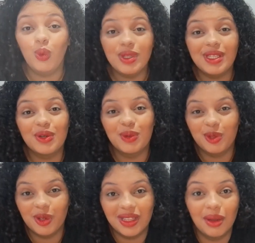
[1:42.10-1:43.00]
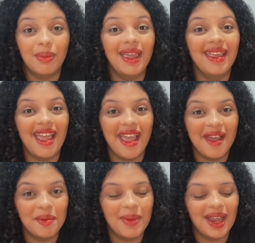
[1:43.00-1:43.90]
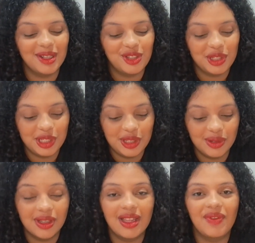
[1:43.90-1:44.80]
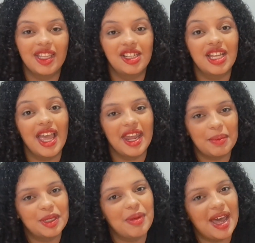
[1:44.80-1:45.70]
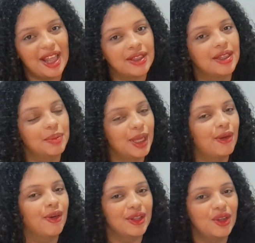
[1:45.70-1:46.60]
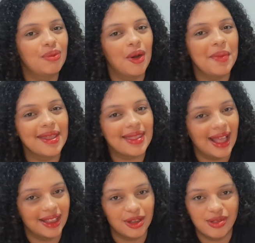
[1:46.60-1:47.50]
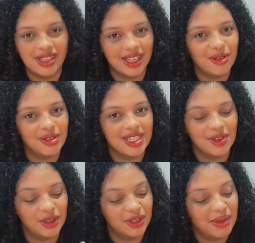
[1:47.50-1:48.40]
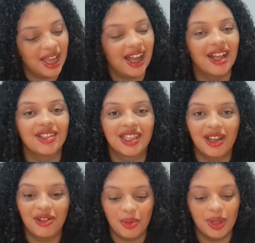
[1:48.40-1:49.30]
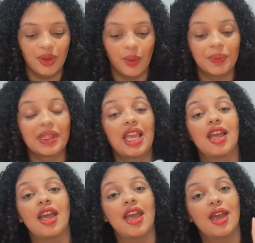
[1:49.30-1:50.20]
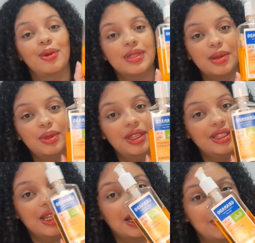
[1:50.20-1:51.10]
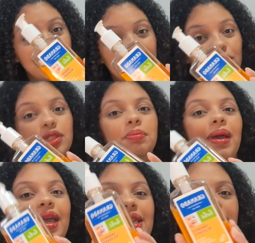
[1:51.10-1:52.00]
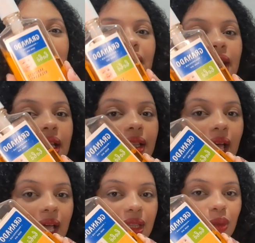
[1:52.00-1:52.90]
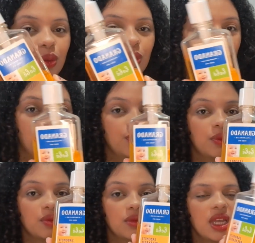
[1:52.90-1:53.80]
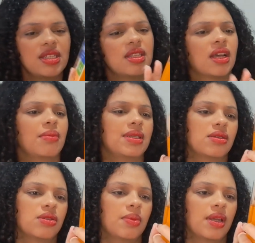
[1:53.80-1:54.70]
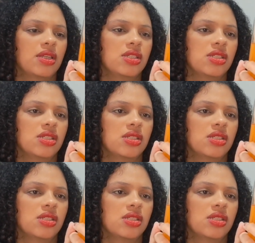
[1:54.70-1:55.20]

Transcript: O segundo, que também é um baratinho, que na verdade era mais barato, né? Porque agora deu uma aumentada. Não sei o que aconteceu aí no mercado, que agora aumentou é o sabonete da cabeça aos pés, da Granado. Esse é da cabeça aos pés?